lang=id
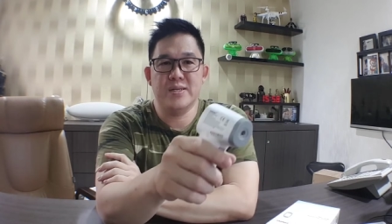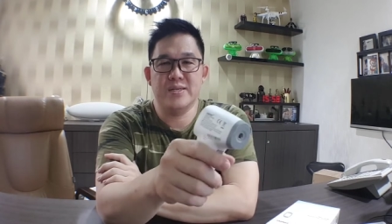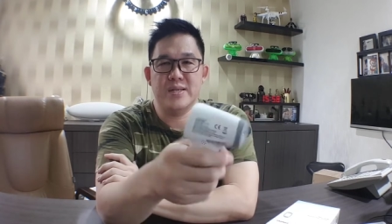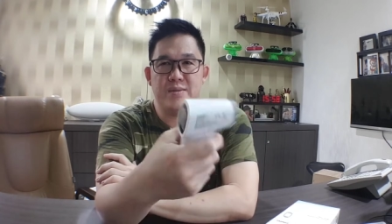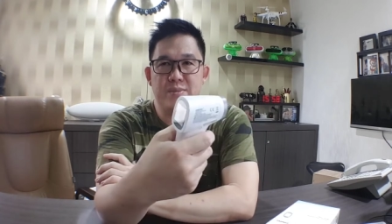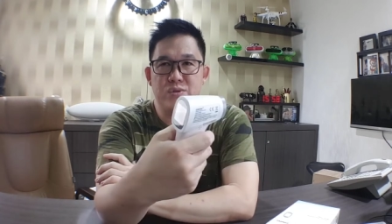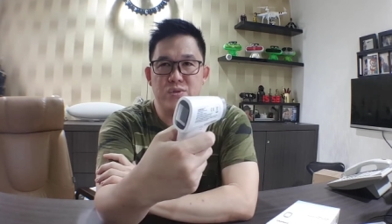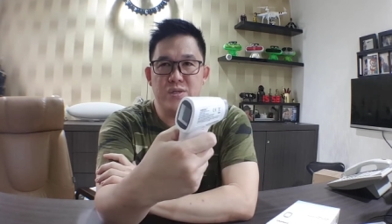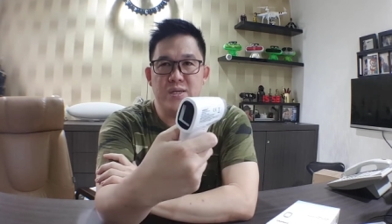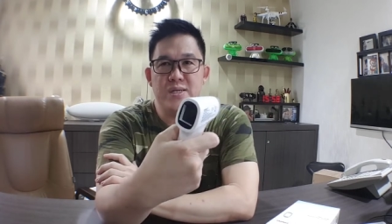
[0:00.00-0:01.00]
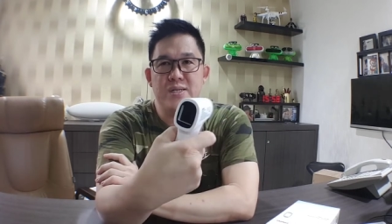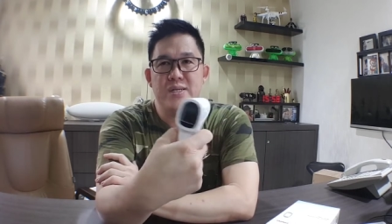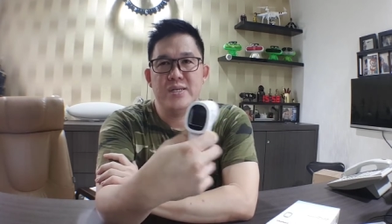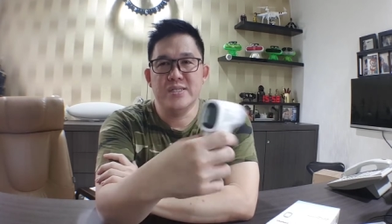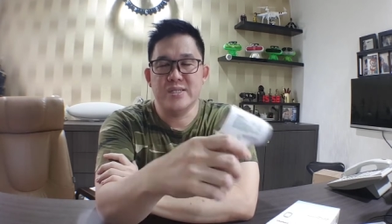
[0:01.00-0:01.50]
Di sini ada menunya ya.
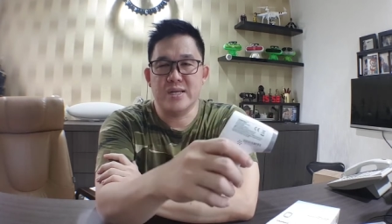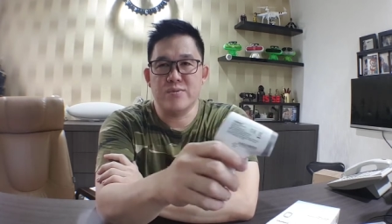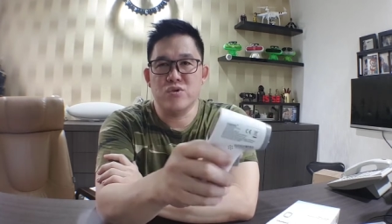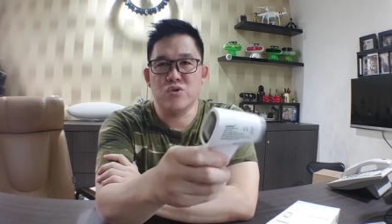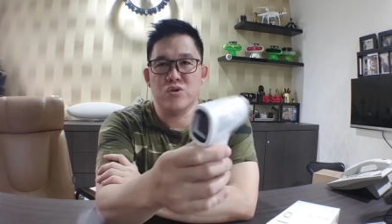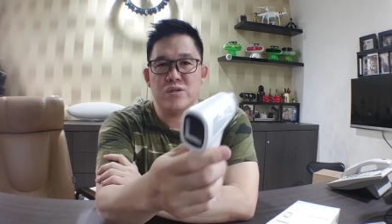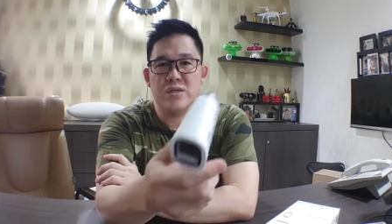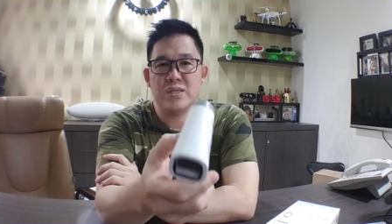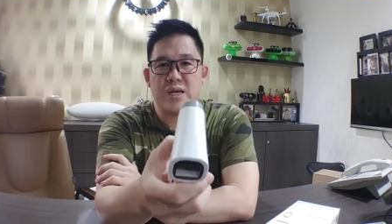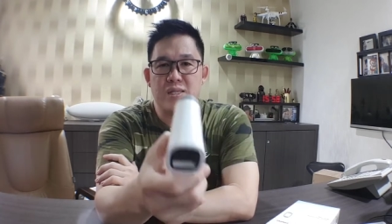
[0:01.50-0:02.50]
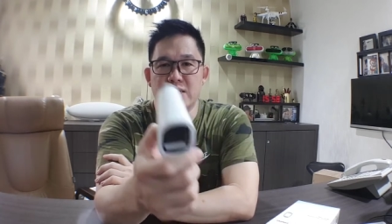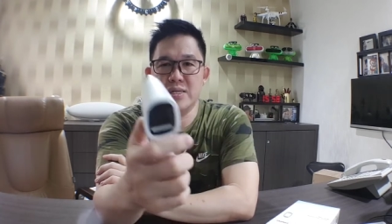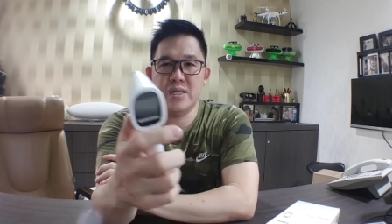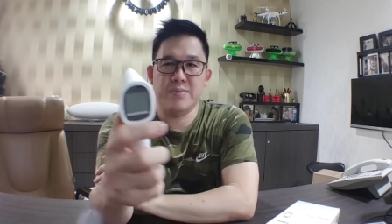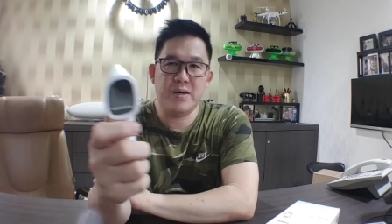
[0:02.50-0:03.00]
Cara mengukurnya tekan
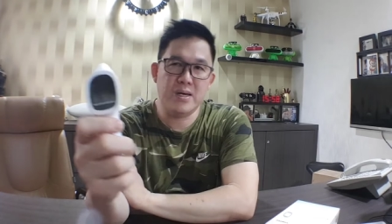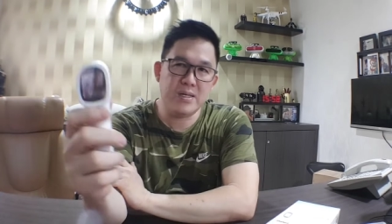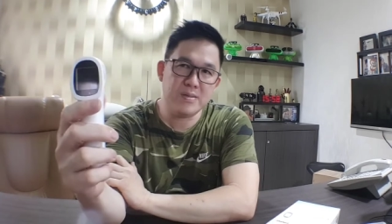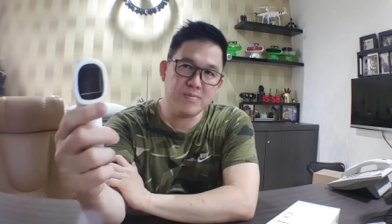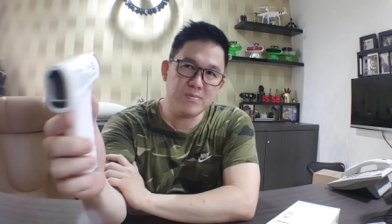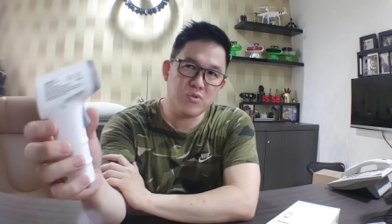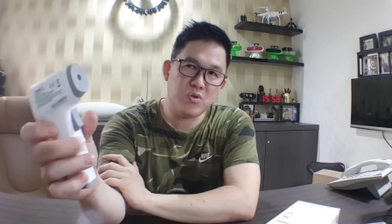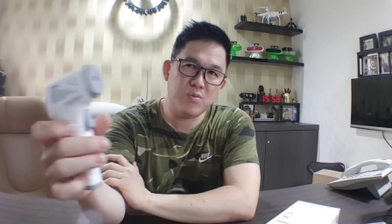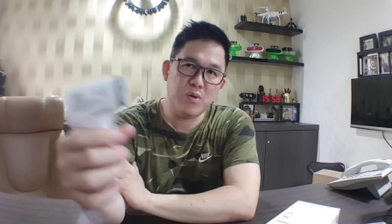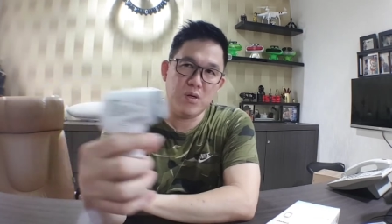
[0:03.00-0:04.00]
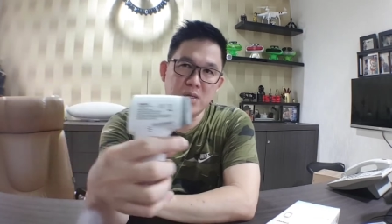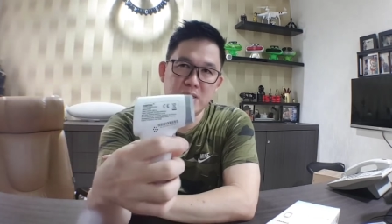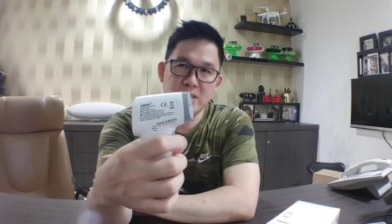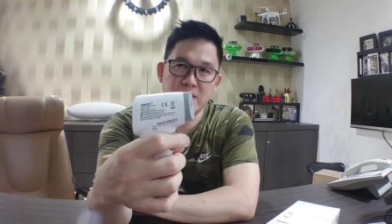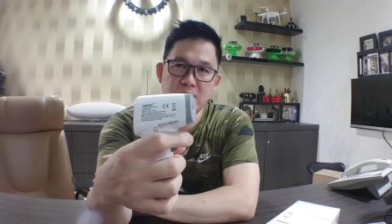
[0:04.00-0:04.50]
aja lamaan tombol
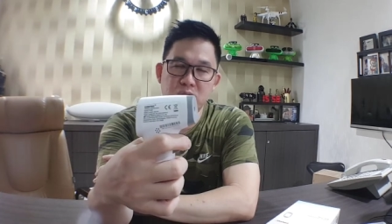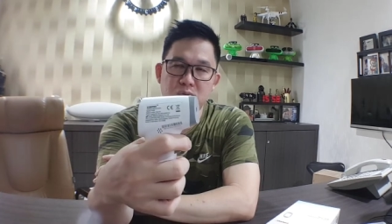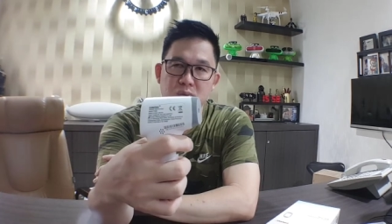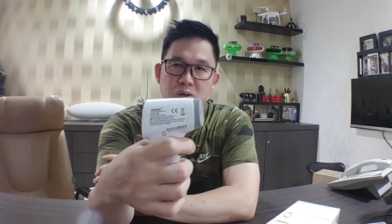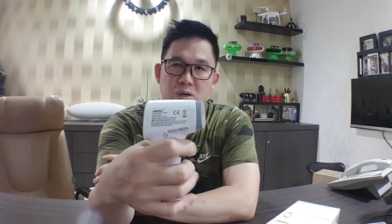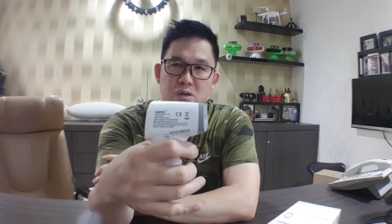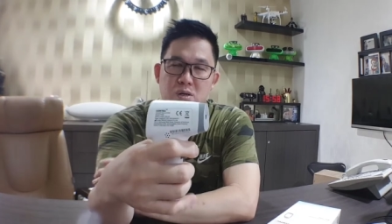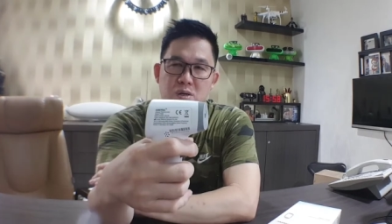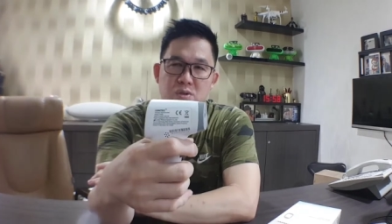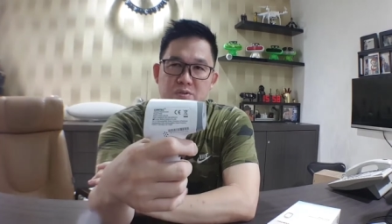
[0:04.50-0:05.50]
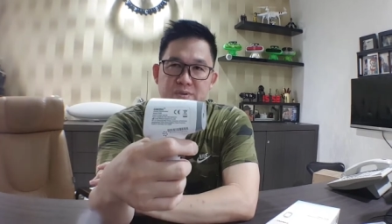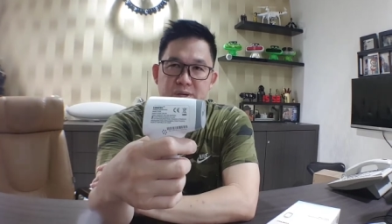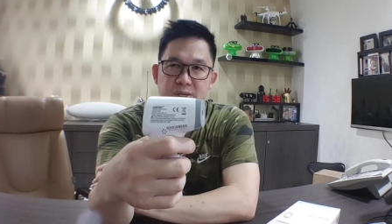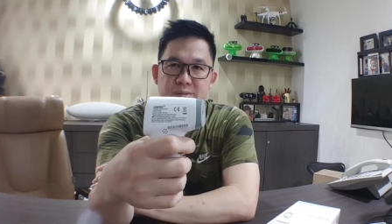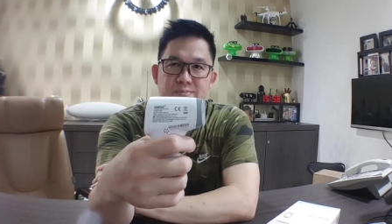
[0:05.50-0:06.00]
ininya, tombol on
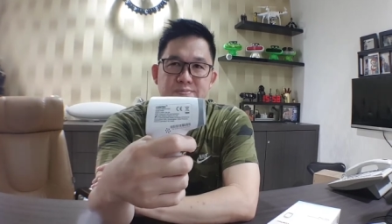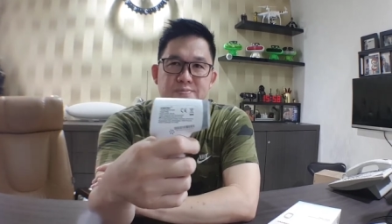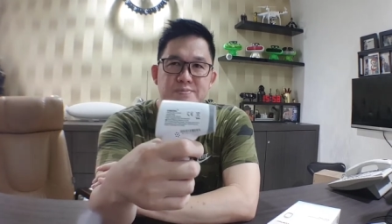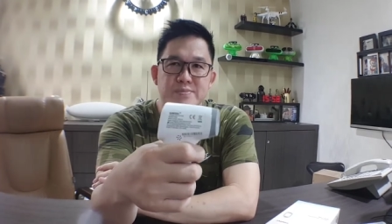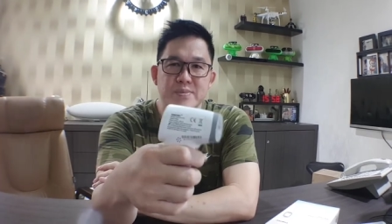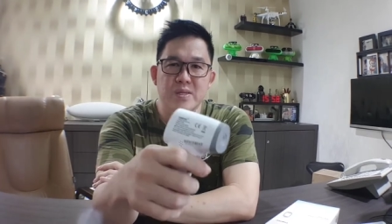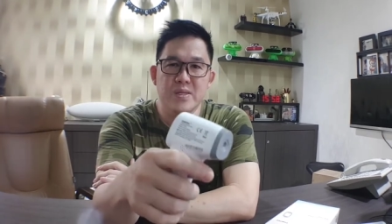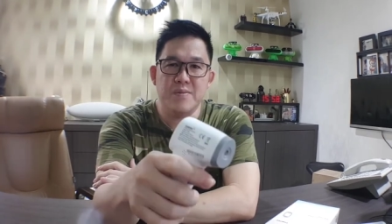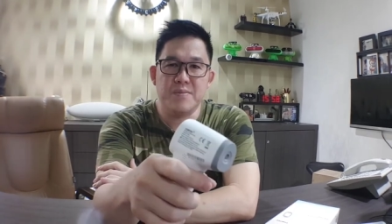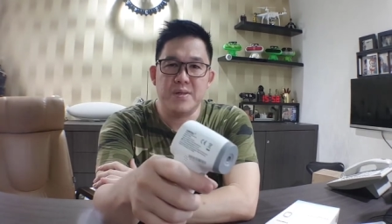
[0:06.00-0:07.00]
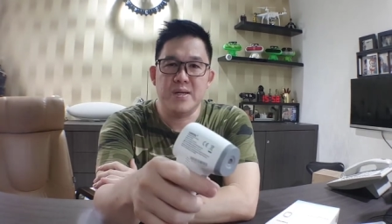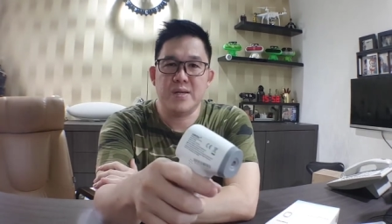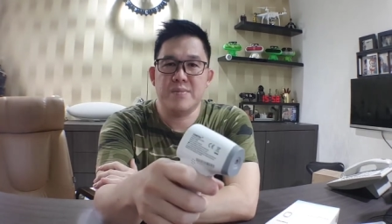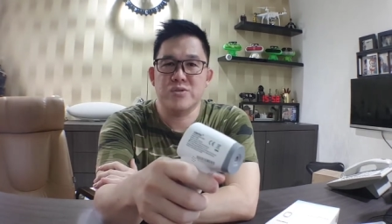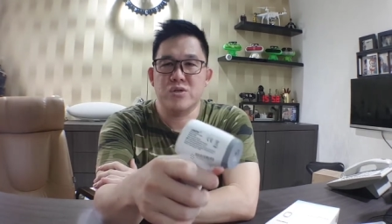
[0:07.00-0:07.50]
off-nya. Nanti dia
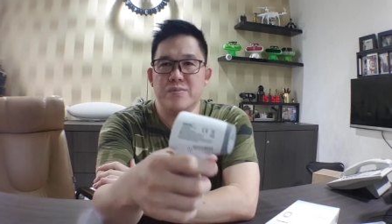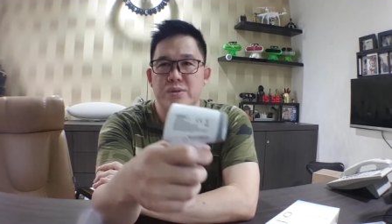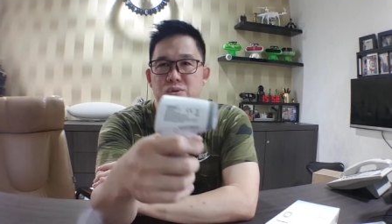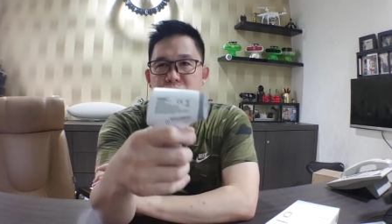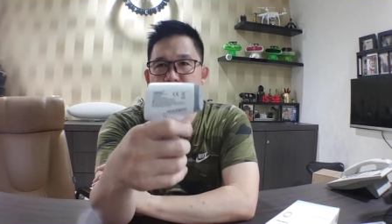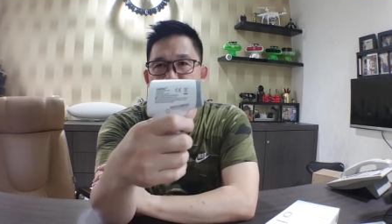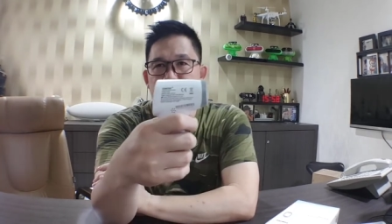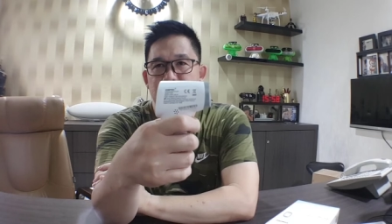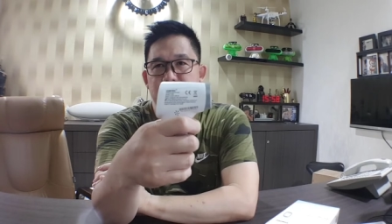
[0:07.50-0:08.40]
akan masuk ke menunya.